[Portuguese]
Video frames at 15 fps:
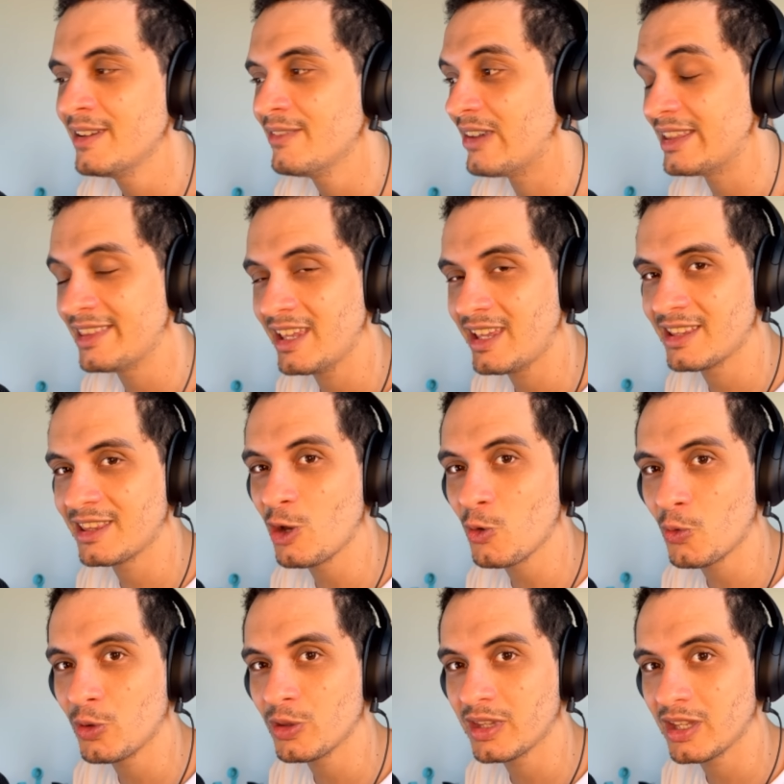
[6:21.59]
Vai ter que ter um
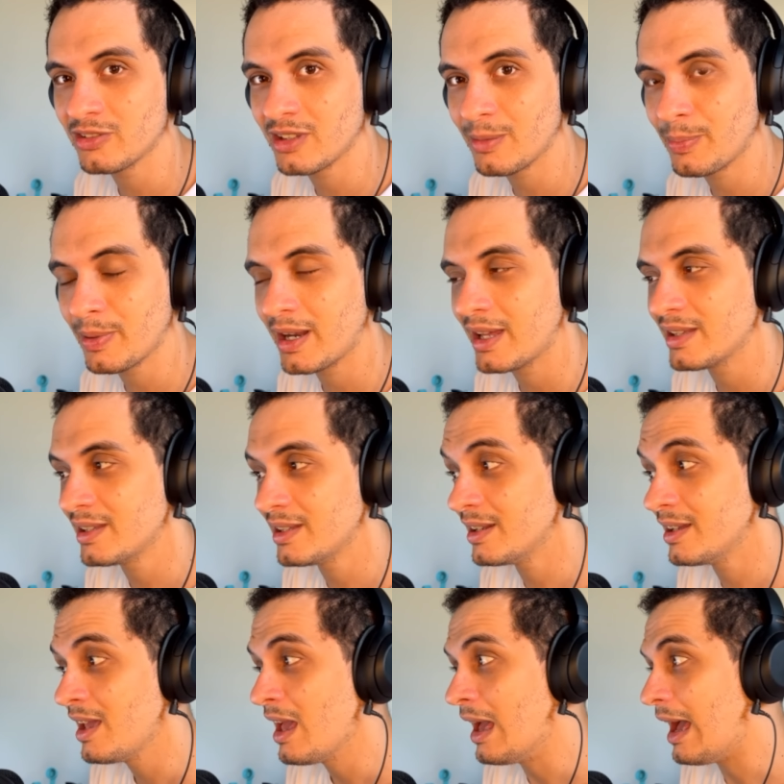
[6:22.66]
contexto da parada, né?